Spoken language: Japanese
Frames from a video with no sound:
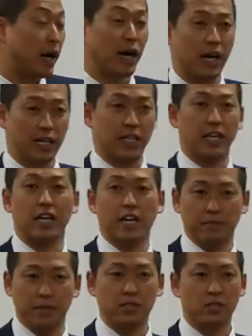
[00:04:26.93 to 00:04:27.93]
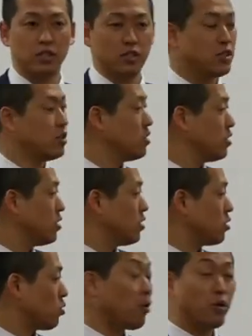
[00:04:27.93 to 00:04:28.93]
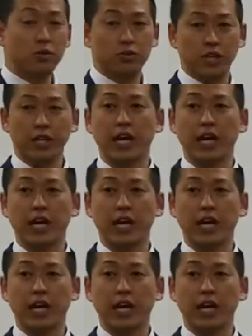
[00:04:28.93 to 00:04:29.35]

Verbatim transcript: が与えられますこれの繰り